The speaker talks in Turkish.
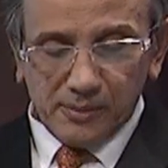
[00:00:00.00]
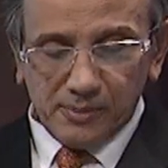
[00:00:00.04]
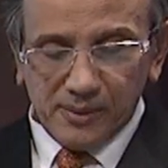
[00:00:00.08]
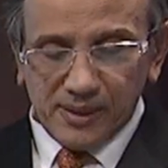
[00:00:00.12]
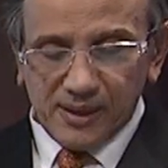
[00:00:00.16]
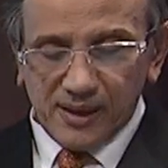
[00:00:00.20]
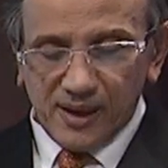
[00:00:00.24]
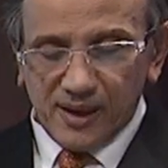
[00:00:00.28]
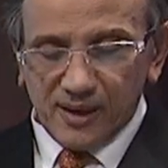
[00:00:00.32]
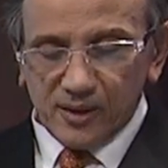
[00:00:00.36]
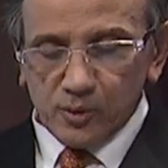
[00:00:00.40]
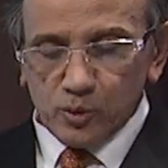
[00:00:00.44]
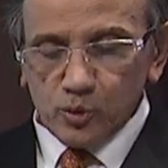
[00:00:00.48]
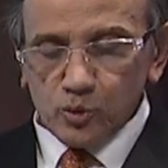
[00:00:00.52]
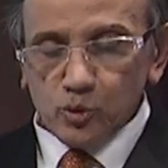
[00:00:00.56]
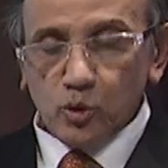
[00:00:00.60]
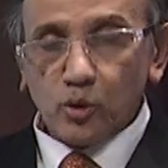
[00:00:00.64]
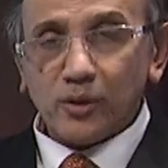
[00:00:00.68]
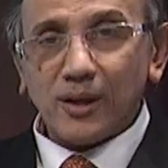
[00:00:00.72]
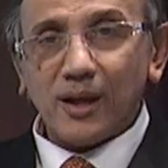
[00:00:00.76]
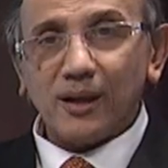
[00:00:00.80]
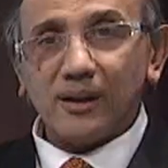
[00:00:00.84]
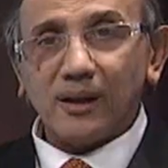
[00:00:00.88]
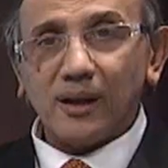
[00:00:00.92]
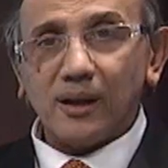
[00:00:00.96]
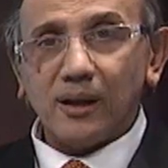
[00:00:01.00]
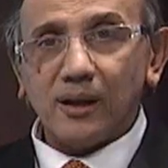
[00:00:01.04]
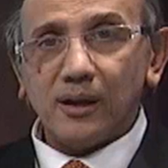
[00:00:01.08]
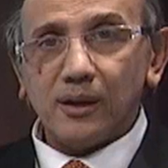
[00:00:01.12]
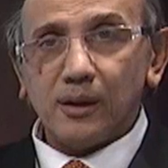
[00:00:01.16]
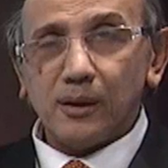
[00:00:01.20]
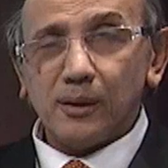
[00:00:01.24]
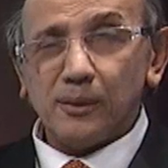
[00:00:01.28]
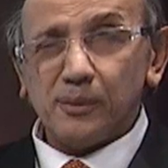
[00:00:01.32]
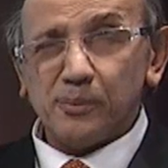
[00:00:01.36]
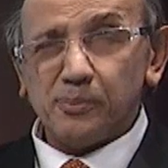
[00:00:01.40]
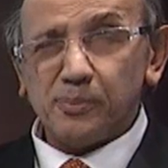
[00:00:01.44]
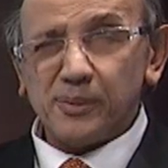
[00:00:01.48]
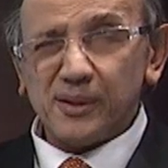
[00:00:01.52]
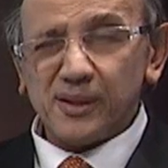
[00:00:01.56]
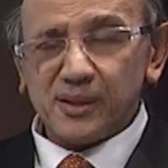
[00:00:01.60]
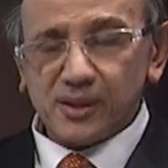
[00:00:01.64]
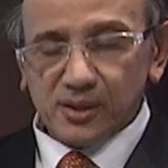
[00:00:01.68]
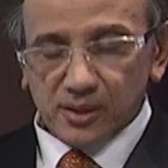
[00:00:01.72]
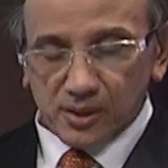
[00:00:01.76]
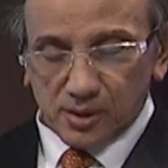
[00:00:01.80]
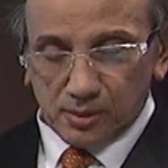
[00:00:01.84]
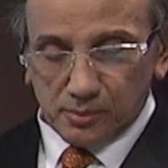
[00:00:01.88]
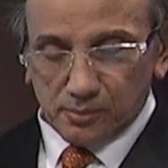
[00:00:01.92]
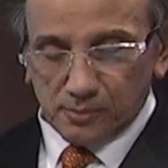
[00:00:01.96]
1 milyar 110
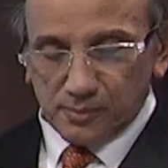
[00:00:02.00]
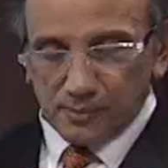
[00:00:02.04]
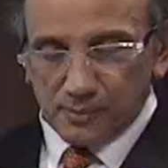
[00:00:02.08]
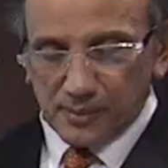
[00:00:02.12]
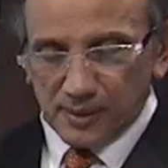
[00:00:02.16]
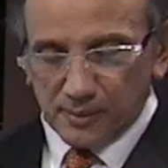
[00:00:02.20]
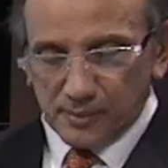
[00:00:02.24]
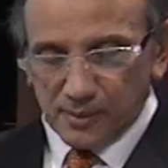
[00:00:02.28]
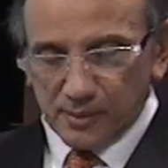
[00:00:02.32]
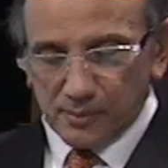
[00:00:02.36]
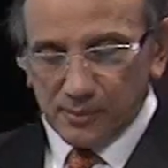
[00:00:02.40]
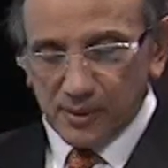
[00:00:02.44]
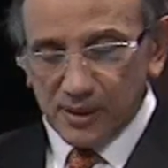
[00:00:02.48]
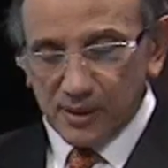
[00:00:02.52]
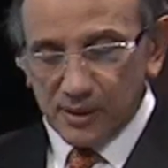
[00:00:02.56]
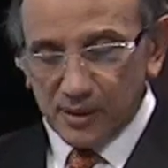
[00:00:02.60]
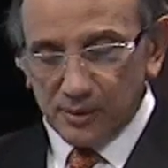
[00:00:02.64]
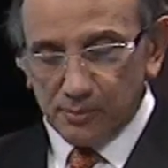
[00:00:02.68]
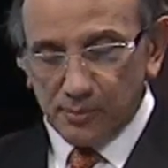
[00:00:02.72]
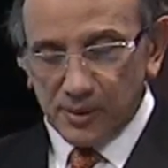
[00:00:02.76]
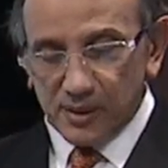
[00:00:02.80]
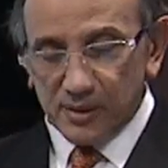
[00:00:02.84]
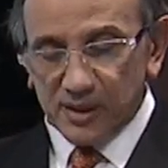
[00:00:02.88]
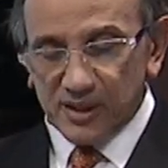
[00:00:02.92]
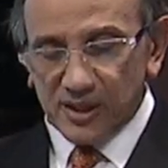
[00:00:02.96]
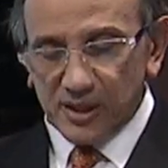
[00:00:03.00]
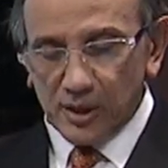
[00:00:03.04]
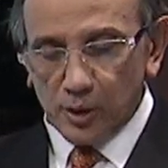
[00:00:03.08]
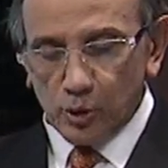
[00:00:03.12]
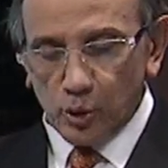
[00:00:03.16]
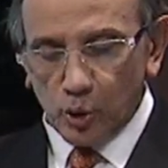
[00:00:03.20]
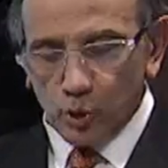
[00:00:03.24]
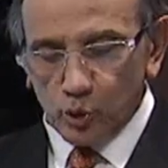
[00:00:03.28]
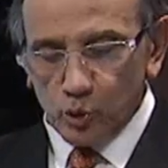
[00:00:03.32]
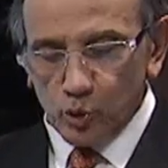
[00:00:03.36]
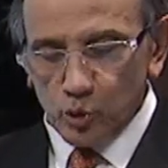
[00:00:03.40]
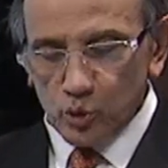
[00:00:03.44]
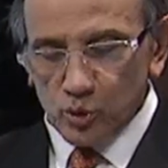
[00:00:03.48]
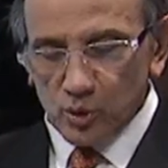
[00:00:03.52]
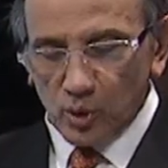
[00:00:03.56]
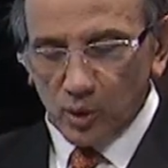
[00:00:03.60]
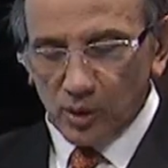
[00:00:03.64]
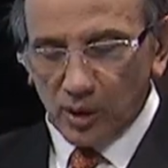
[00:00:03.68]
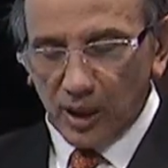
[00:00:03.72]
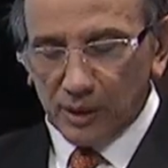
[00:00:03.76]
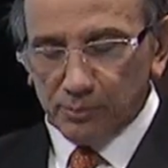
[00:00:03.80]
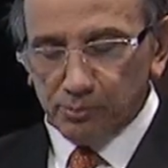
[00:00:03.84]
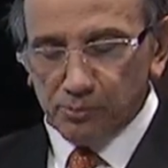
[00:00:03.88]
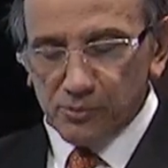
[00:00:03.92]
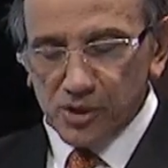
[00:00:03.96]
e, 1, 1, 1 trilyon
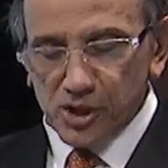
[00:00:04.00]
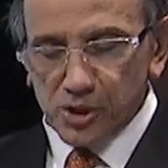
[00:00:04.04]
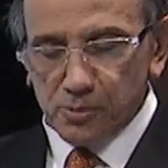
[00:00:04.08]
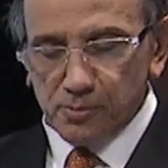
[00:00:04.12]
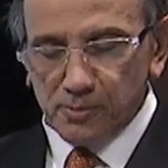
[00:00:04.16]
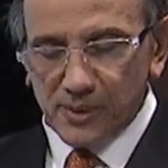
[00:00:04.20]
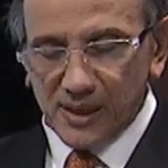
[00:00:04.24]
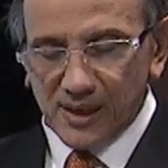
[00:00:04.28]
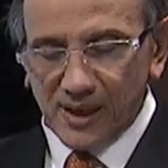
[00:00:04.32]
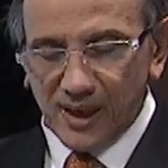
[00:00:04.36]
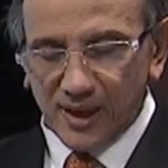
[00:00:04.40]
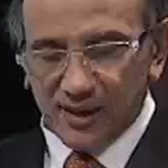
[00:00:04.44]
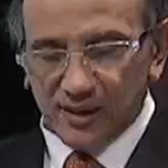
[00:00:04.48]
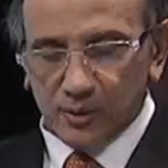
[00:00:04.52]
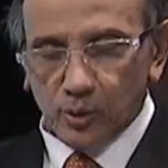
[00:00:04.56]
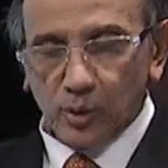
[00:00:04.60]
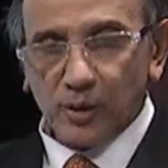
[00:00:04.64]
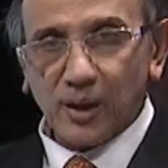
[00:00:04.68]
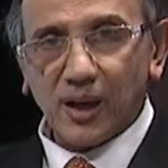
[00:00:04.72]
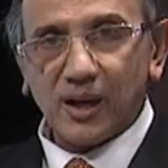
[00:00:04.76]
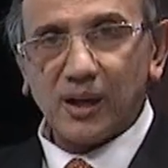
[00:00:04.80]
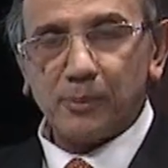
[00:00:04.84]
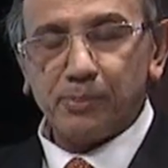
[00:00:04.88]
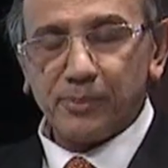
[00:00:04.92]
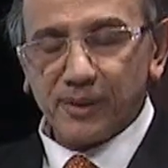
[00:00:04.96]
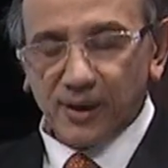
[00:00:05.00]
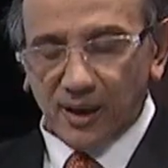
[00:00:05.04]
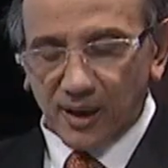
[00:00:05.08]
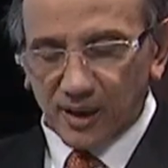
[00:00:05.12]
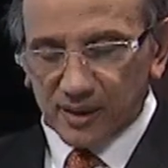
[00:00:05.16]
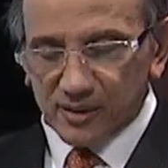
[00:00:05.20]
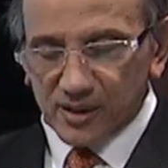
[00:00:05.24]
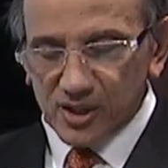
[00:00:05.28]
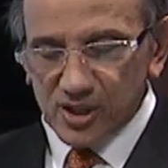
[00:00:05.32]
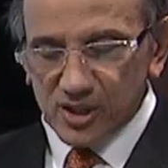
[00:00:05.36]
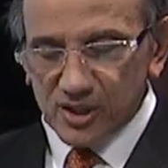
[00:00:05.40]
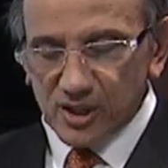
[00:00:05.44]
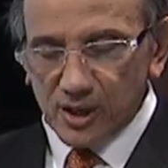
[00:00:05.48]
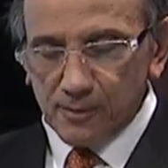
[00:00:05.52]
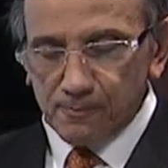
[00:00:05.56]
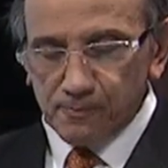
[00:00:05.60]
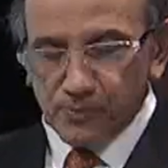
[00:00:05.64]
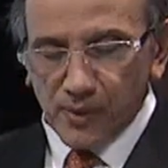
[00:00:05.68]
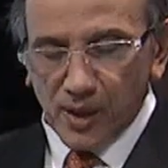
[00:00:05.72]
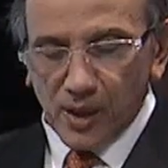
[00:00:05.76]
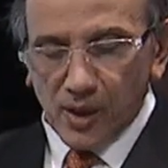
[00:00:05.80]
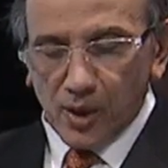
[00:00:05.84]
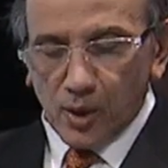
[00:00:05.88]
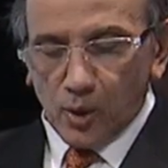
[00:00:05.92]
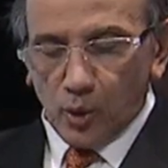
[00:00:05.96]
160 milyar dolarlık bir
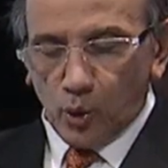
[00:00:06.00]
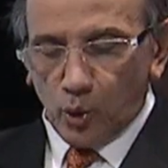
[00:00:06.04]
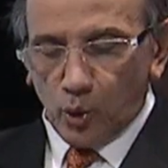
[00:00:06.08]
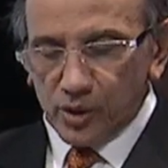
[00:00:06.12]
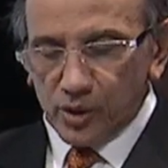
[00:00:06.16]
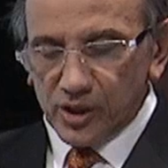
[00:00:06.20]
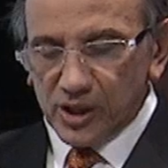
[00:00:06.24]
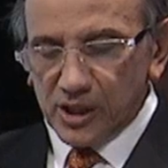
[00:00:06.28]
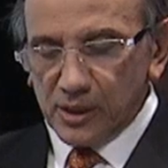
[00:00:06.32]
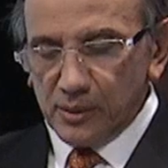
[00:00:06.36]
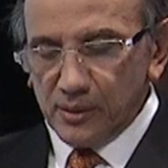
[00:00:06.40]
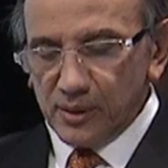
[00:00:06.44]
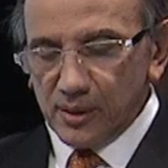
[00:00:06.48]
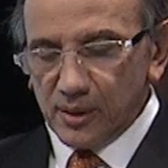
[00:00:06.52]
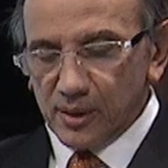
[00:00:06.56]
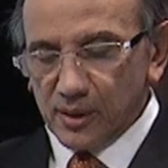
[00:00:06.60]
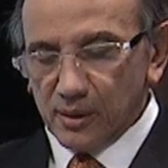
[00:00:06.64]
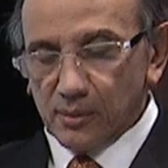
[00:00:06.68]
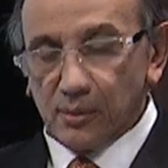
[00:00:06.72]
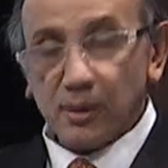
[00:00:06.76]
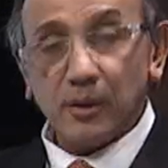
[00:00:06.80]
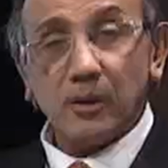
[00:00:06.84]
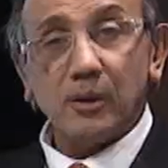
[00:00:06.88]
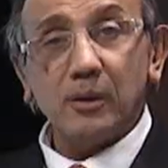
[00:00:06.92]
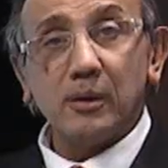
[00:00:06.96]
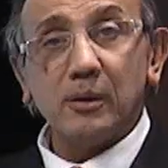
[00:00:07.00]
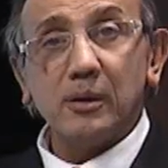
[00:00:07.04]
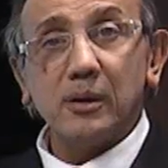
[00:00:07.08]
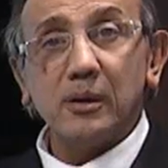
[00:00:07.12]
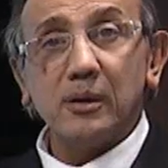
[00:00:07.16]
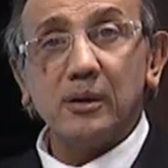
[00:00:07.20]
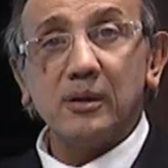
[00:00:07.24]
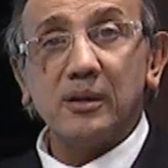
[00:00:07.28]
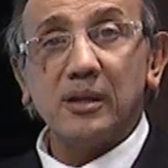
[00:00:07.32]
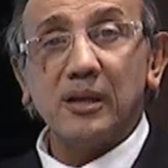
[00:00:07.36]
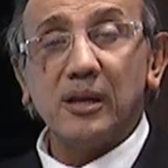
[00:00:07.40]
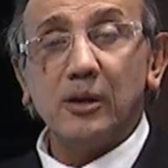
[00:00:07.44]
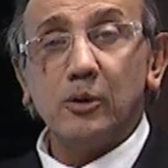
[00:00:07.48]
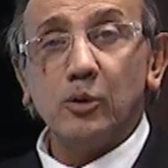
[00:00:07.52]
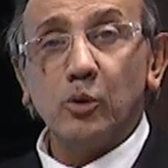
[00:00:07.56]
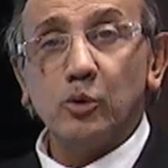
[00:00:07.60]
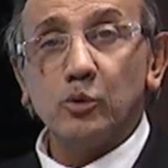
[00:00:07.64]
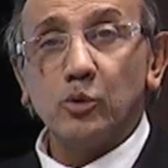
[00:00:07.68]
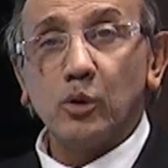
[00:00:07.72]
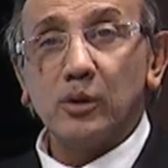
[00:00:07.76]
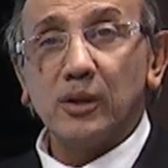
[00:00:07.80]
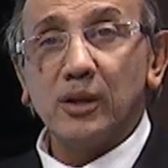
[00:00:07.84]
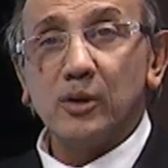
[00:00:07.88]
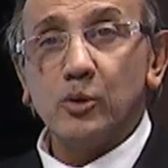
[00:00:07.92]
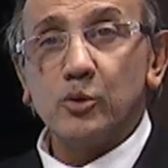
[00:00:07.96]
artışla 12 bin e,
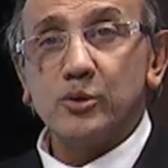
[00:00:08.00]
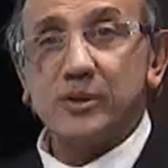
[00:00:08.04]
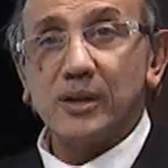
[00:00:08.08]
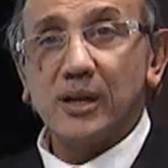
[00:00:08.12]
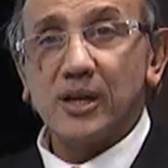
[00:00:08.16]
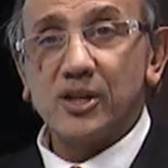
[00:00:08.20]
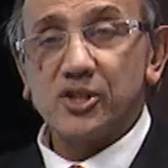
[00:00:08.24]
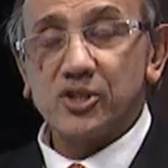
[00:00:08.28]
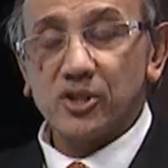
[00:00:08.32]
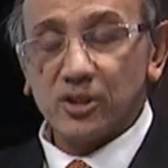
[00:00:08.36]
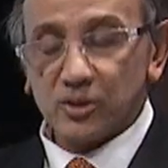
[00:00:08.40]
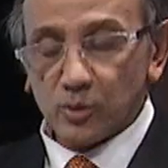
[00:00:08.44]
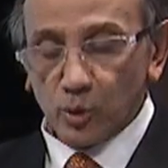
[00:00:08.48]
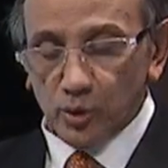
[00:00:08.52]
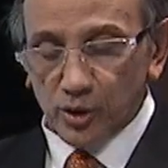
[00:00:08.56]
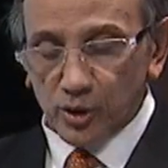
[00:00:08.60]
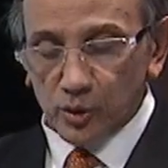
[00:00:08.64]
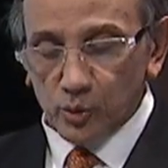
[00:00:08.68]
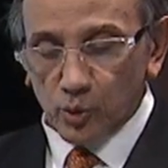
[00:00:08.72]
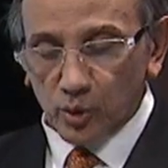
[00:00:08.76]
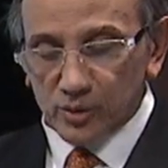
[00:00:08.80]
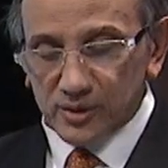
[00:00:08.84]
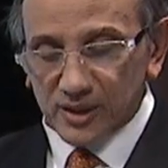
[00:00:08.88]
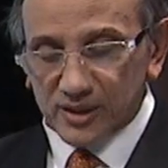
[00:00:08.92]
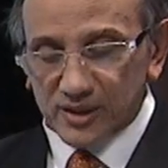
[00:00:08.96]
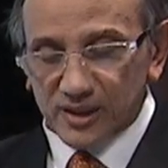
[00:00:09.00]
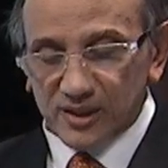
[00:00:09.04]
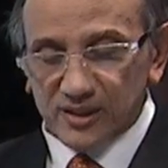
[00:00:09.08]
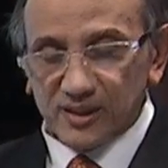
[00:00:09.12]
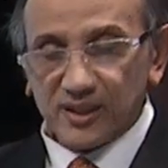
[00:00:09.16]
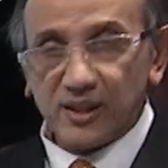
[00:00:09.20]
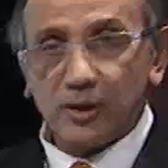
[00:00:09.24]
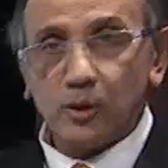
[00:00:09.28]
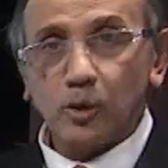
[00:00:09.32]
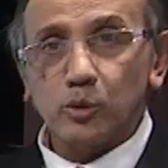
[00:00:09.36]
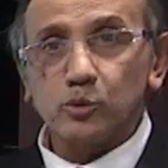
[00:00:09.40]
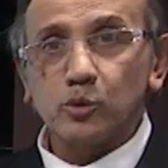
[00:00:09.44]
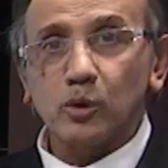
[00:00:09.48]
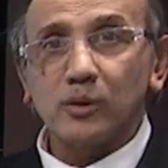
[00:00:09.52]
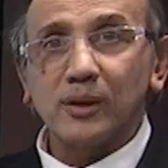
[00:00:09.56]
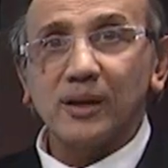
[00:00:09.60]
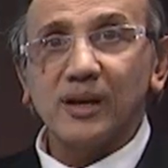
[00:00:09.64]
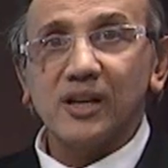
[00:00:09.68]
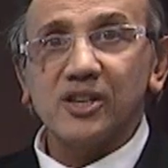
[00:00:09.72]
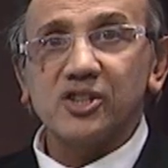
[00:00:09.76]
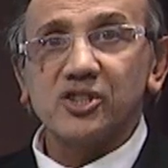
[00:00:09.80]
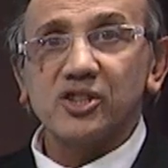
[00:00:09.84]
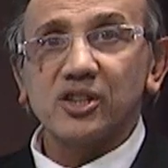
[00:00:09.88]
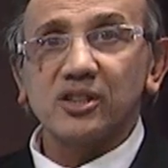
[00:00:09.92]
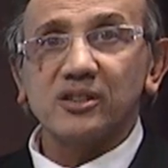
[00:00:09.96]
trilyon doların üzerine çıktı 12.40 trilyon
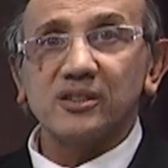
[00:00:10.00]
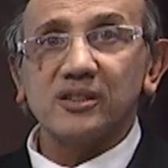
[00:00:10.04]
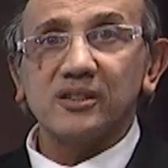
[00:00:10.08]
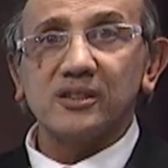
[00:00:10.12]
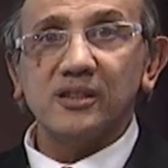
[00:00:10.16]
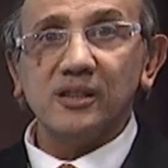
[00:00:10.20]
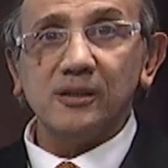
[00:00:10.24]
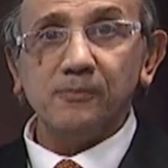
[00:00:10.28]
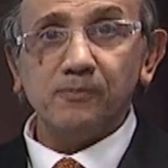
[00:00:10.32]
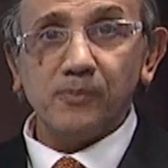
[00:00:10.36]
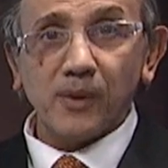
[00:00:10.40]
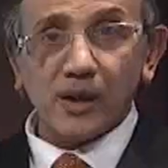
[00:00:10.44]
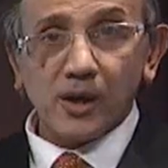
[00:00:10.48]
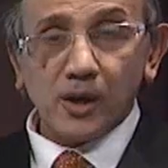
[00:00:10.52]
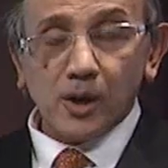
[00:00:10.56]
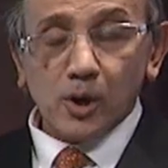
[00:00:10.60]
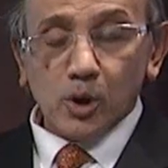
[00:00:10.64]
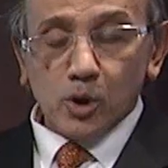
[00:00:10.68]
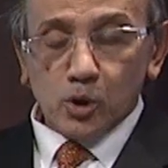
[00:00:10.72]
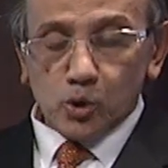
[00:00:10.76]
dolara çıktığını